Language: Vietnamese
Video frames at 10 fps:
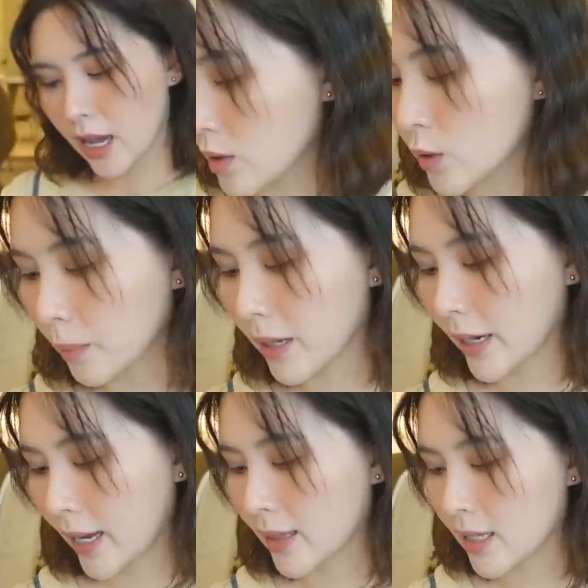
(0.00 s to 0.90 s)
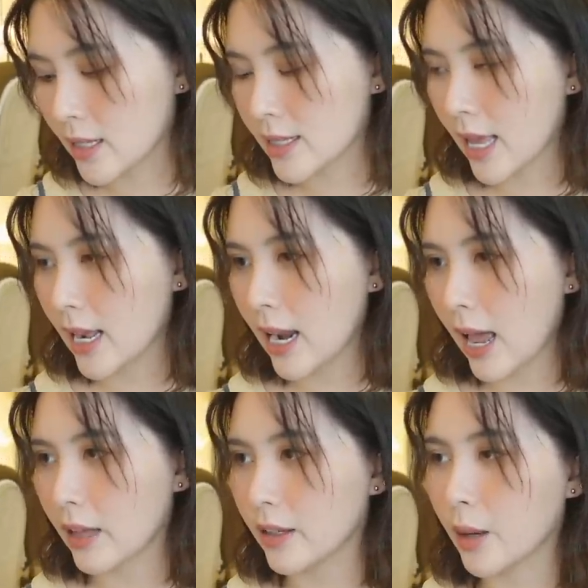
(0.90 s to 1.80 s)
Ở siêu tập lần này thì sẽ
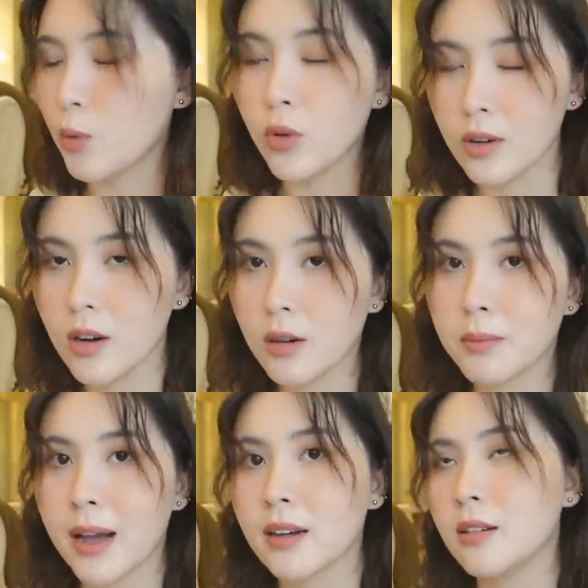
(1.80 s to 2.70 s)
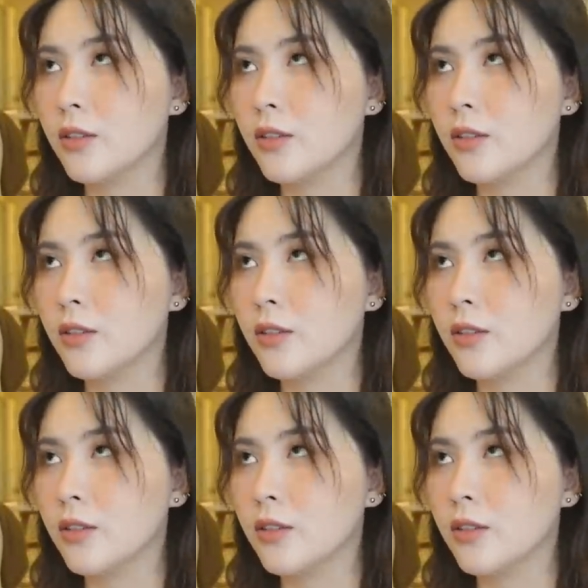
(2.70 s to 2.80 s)
là những cái mùi hương mang